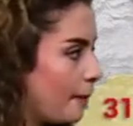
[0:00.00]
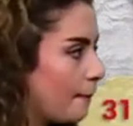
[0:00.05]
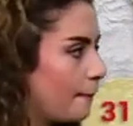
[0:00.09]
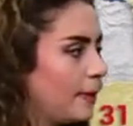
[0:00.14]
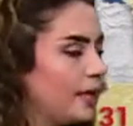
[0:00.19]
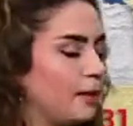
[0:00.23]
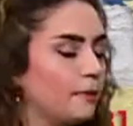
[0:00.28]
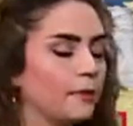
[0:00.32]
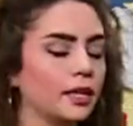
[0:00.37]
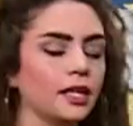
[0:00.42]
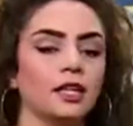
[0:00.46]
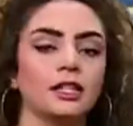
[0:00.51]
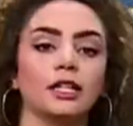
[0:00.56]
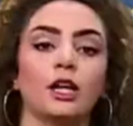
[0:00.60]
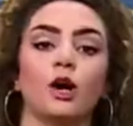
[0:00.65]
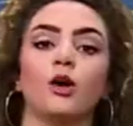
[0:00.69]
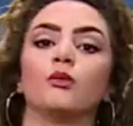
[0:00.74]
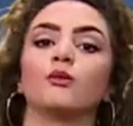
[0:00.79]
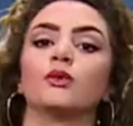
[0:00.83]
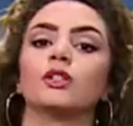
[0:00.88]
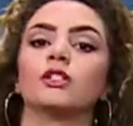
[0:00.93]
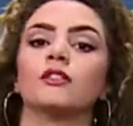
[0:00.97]
بالمناطق
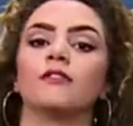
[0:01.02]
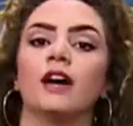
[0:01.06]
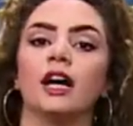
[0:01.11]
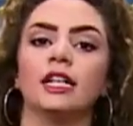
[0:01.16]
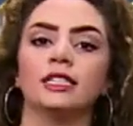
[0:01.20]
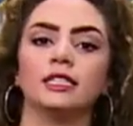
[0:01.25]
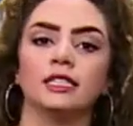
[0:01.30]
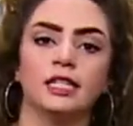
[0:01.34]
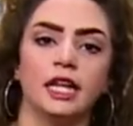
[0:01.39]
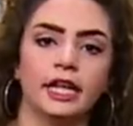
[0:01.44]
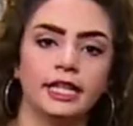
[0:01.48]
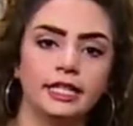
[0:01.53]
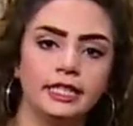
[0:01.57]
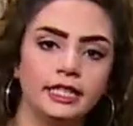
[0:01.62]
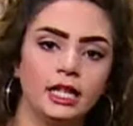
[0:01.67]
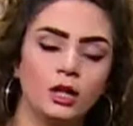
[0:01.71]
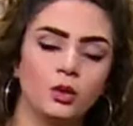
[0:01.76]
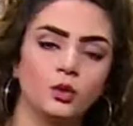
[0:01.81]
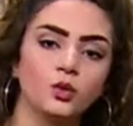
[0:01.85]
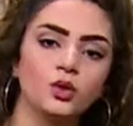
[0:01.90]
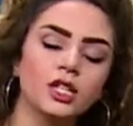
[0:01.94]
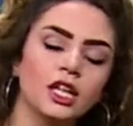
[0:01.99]
والمرتفعات الداخليه
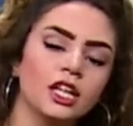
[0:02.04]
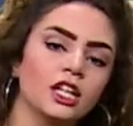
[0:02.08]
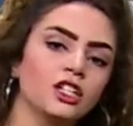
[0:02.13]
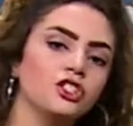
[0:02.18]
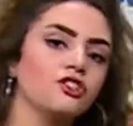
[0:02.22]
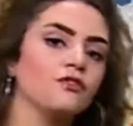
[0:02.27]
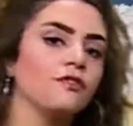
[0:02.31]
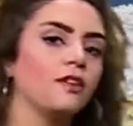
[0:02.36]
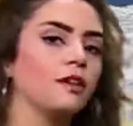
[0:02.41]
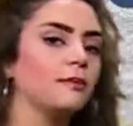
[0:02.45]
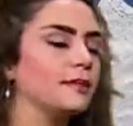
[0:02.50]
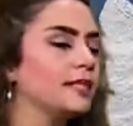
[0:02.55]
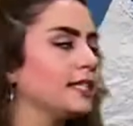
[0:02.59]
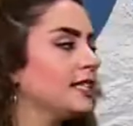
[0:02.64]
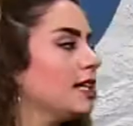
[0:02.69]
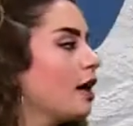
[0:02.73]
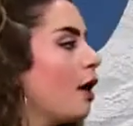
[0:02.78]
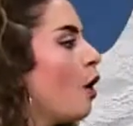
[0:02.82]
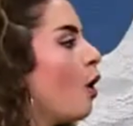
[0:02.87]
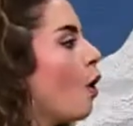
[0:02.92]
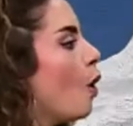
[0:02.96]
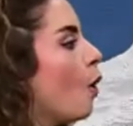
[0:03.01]
الوسطى كالجلفه
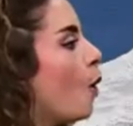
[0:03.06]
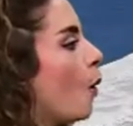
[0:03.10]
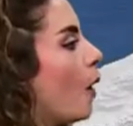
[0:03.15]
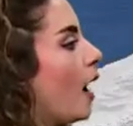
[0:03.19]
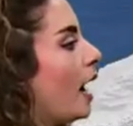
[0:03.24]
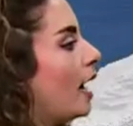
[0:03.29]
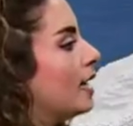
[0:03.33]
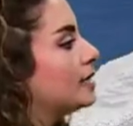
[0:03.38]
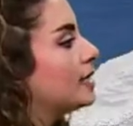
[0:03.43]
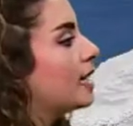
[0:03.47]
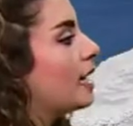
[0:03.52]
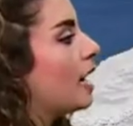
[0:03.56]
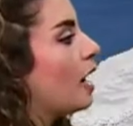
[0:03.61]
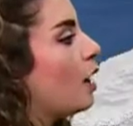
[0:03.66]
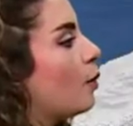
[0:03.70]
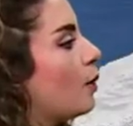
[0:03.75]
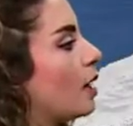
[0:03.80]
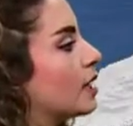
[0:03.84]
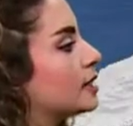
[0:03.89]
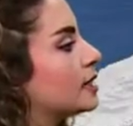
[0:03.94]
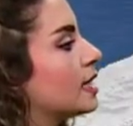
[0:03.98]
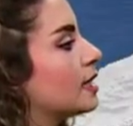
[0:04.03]
المسيلة وحتى
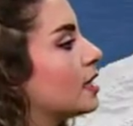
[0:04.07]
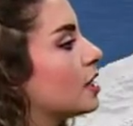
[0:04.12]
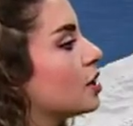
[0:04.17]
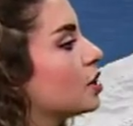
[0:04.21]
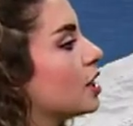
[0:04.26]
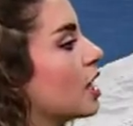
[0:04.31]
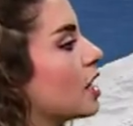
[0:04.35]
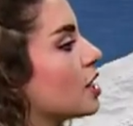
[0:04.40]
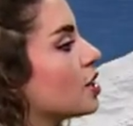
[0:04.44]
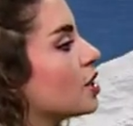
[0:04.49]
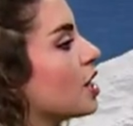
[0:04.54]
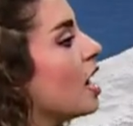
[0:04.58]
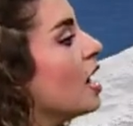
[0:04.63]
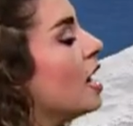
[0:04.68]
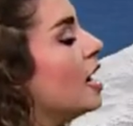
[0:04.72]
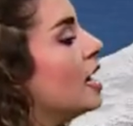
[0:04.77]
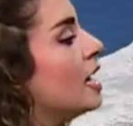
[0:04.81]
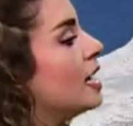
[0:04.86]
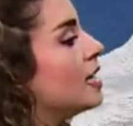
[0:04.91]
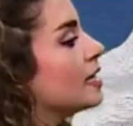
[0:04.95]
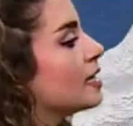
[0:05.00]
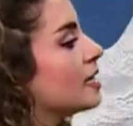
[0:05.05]
الاغواط 19 درجه
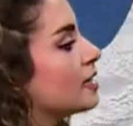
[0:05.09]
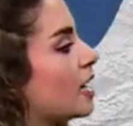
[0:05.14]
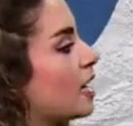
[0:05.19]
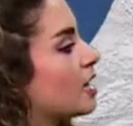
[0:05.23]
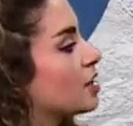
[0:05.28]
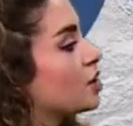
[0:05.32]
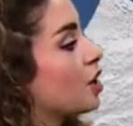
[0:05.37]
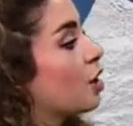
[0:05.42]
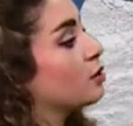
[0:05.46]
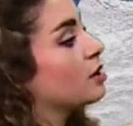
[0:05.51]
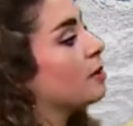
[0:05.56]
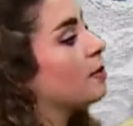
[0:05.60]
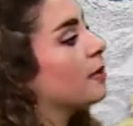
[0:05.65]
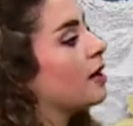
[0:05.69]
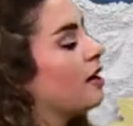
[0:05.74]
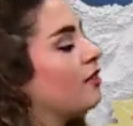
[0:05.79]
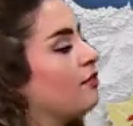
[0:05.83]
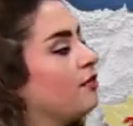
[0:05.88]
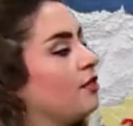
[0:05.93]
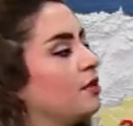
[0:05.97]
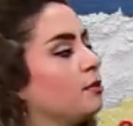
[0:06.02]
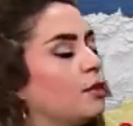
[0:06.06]
تتراجع
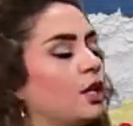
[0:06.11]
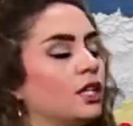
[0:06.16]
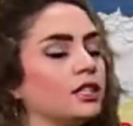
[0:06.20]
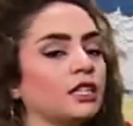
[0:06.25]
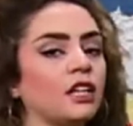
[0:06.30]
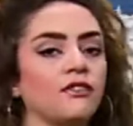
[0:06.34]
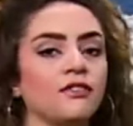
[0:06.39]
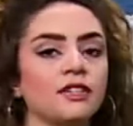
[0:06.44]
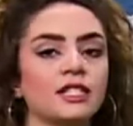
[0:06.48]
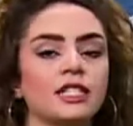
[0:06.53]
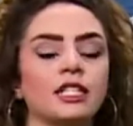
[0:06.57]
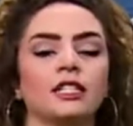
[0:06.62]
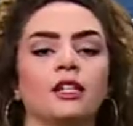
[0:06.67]
وتبقى في معدل فصلي